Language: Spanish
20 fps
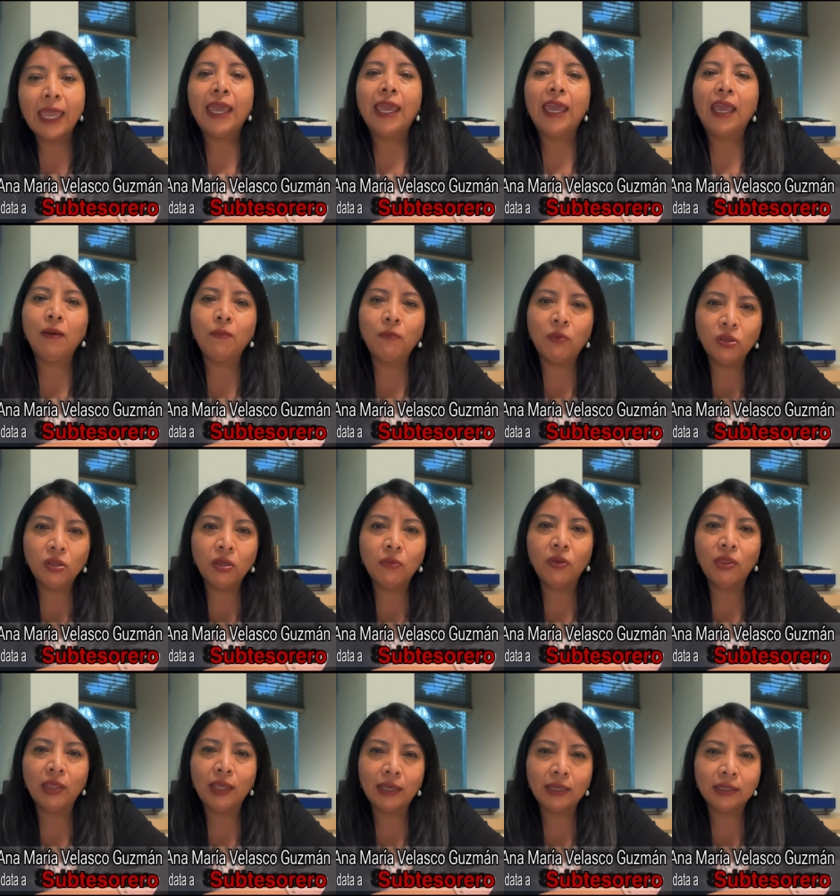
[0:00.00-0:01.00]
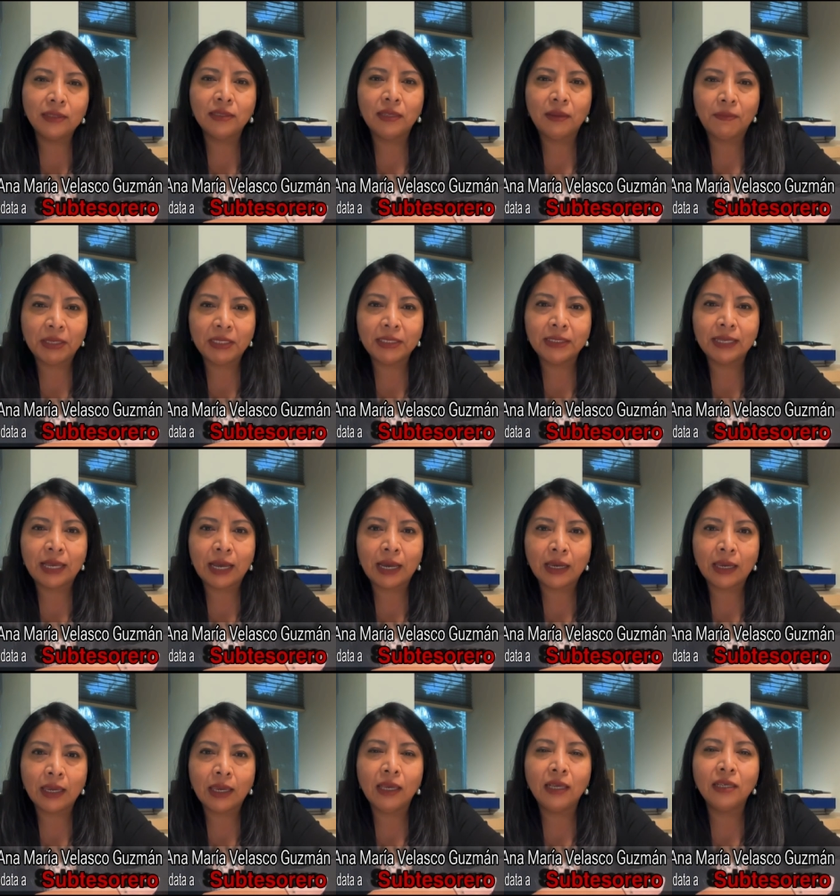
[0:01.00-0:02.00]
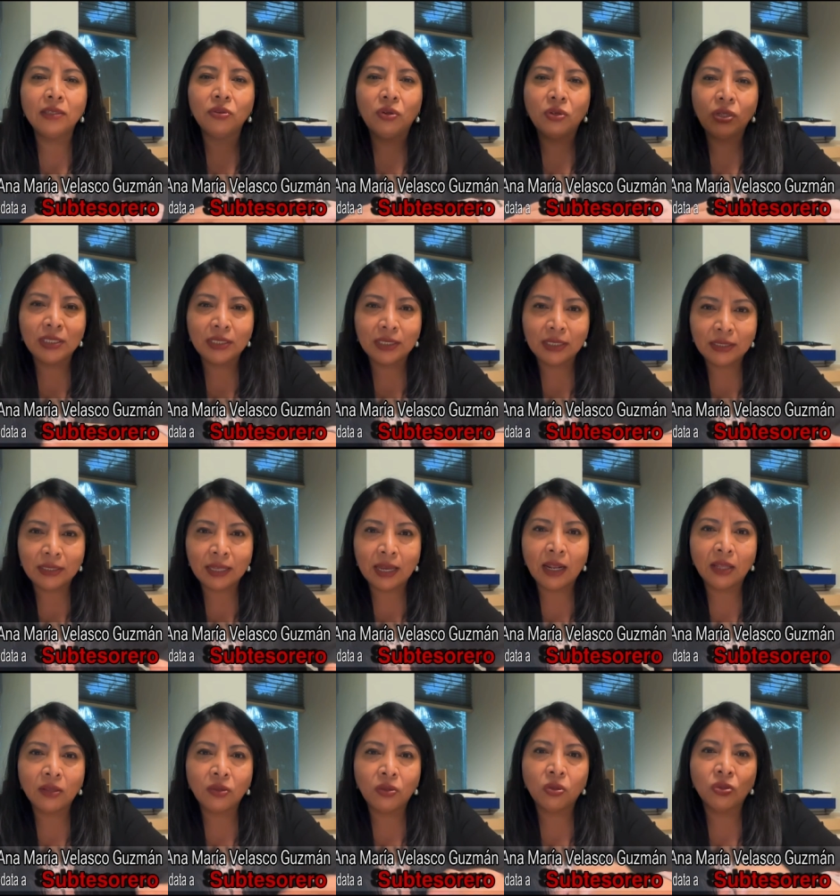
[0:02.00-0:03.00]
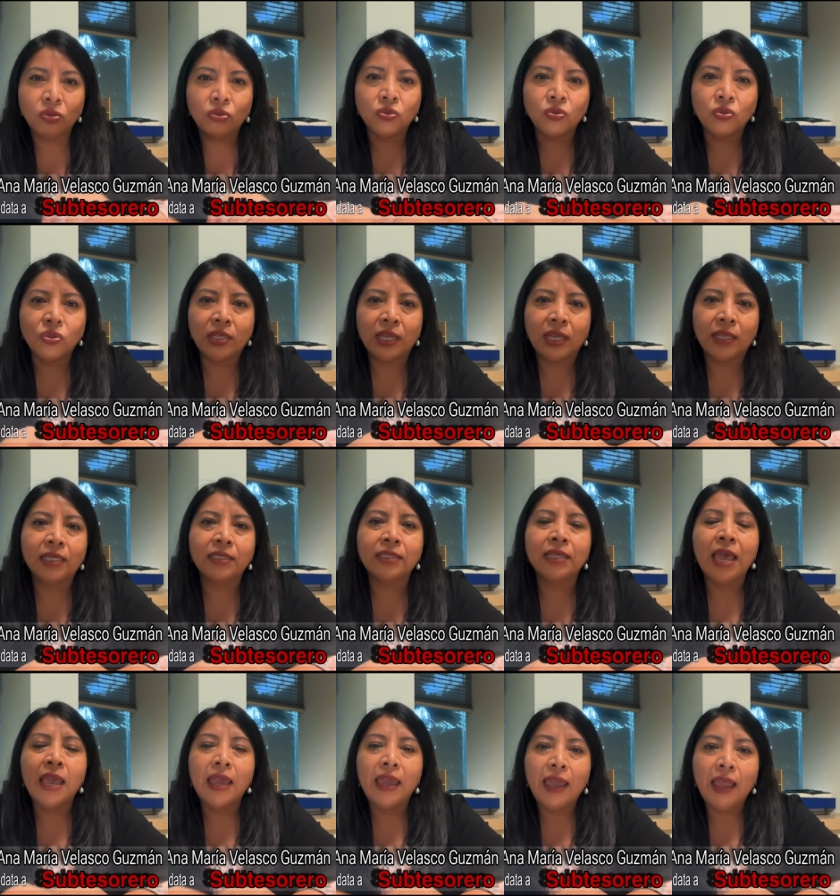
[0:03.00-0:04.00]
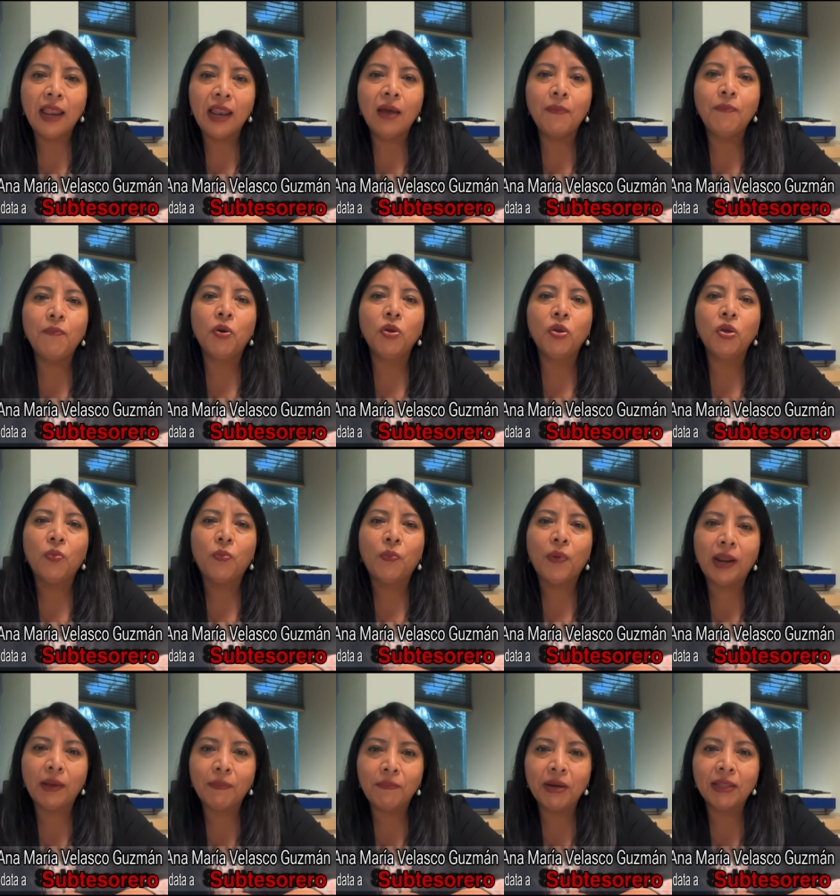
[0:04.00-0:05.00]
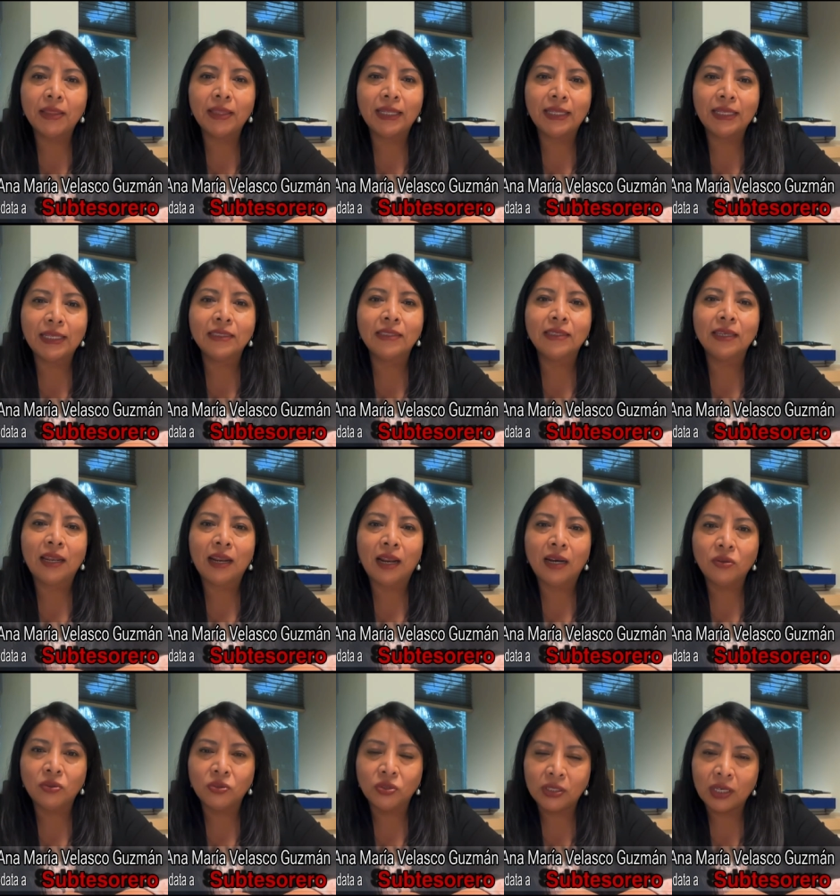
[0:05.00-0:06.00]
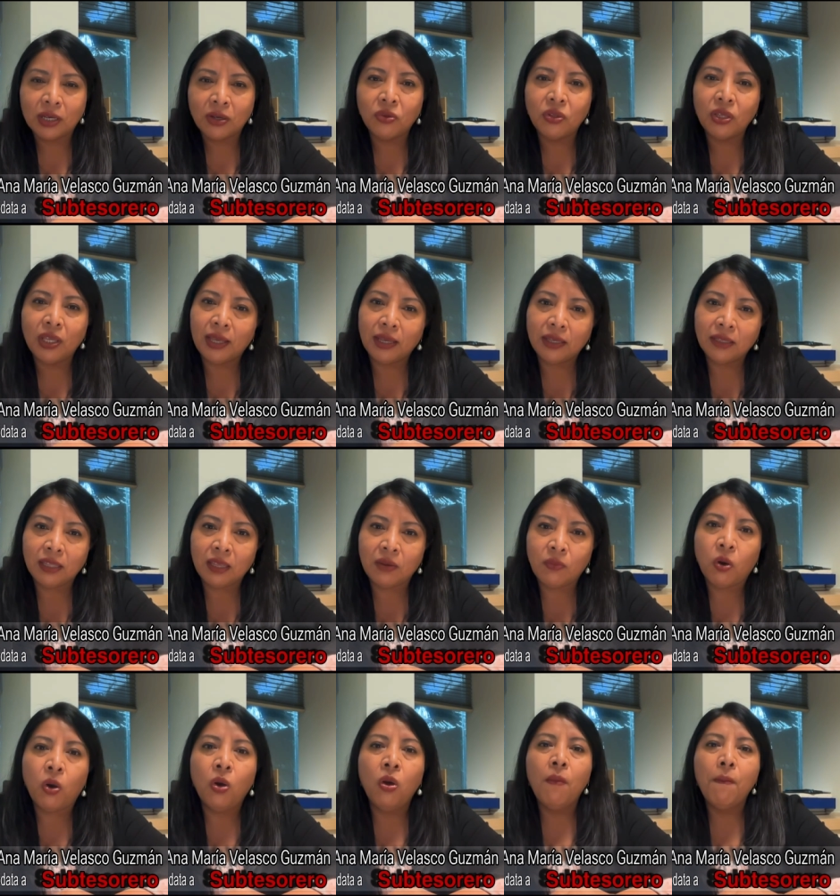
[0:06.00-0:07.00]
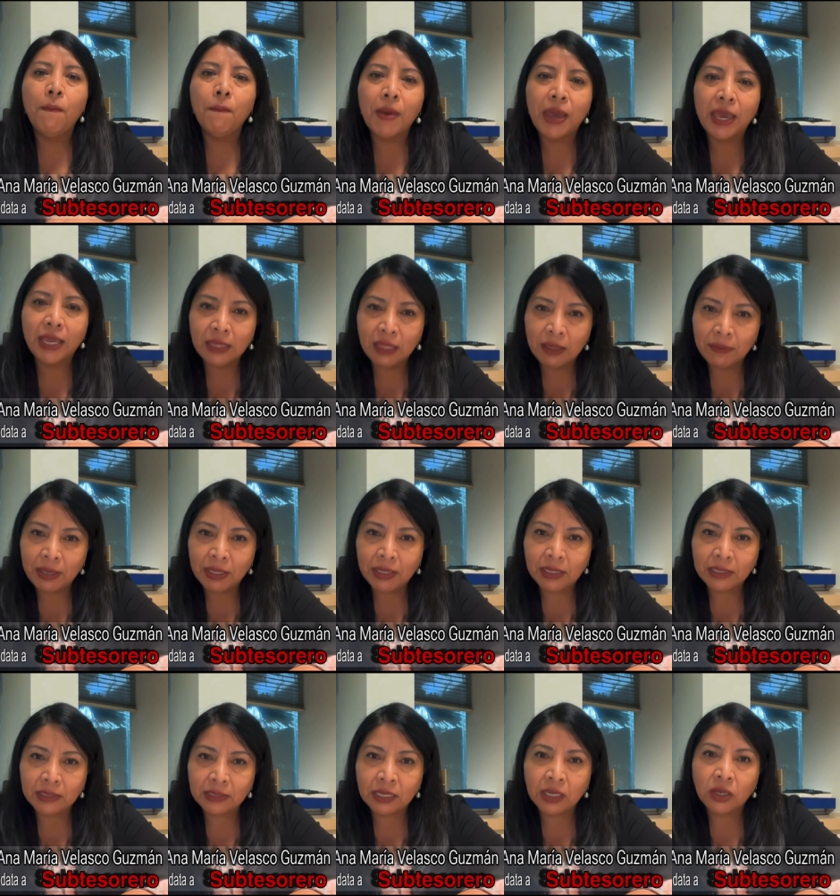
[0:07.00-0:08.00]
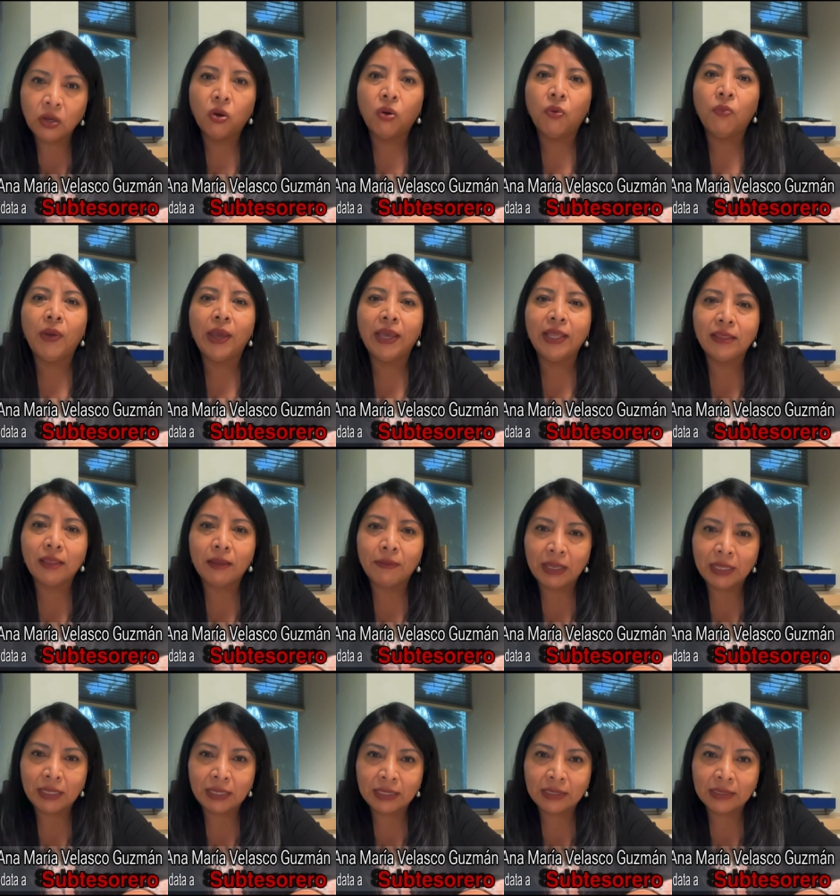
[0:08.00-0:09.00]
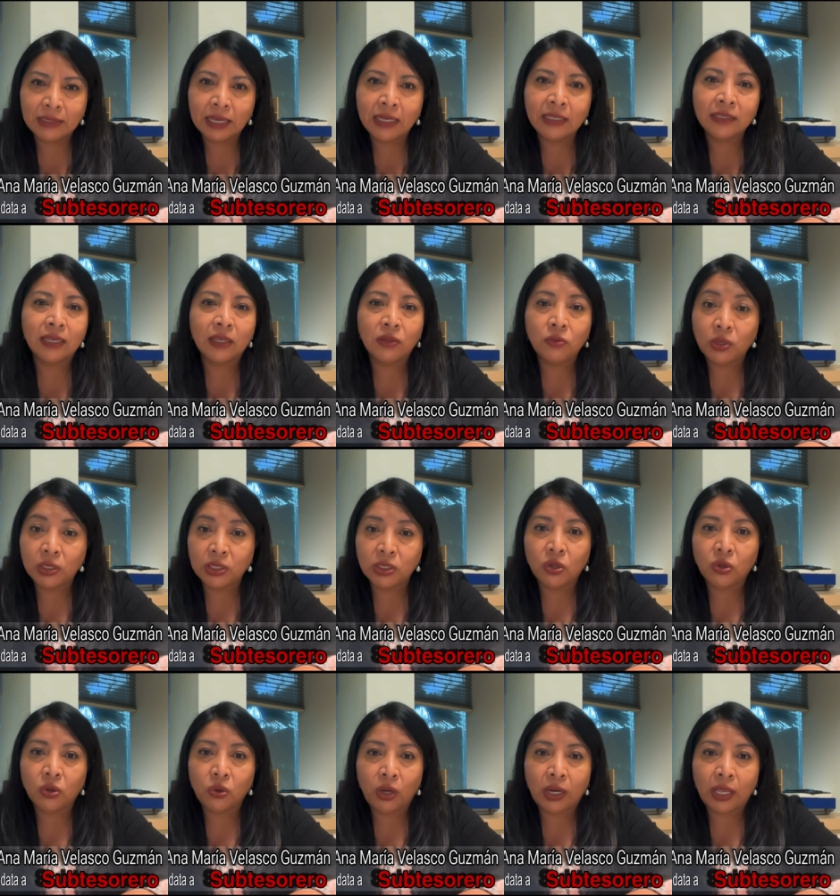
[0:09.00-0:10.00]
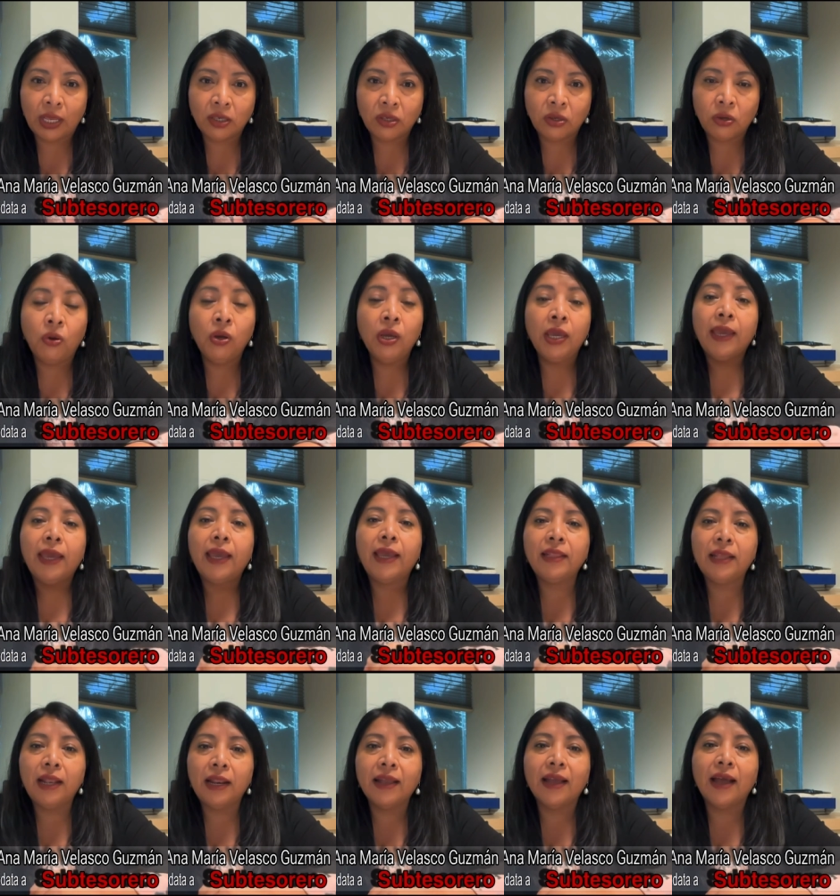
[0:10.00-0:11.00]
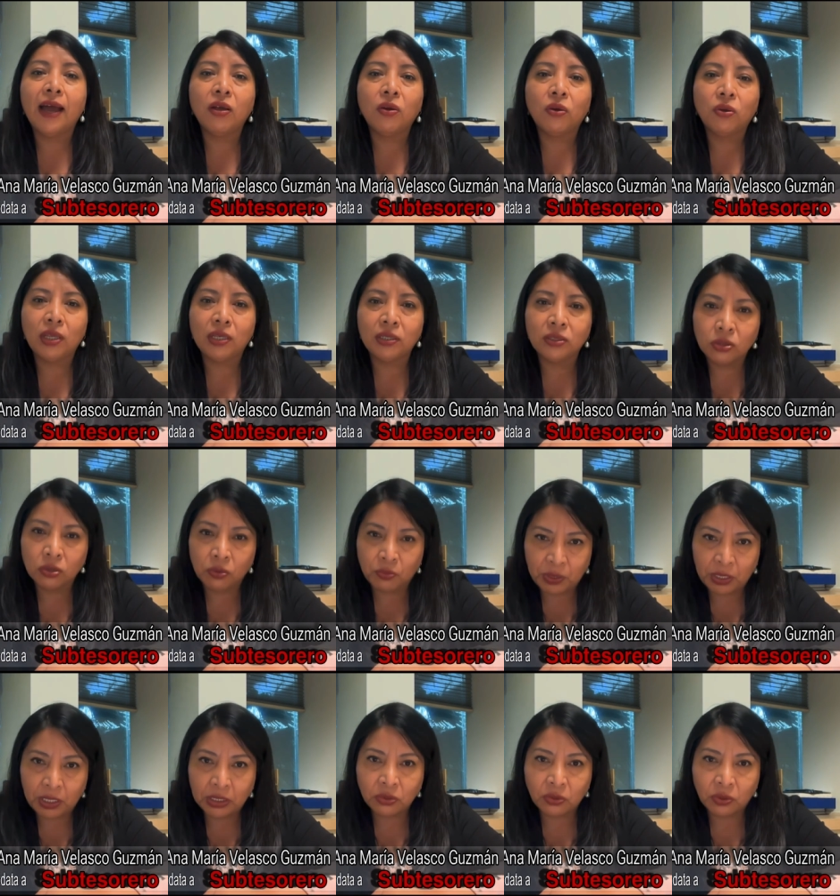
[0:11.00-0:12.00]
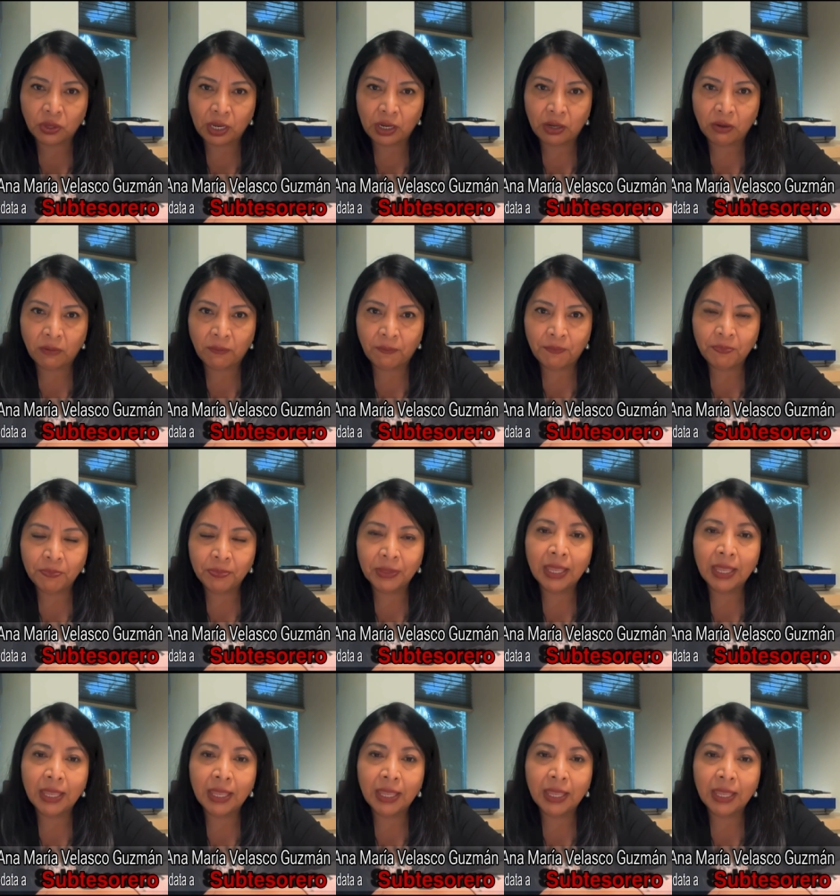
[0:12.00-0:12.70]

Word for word: El motivo de este mensaje es solicitar a todos ustedes el apoyo para pertenecer al Consejo Directivo 2025-2026 de nuestro colegio en el cargo de subtesorero.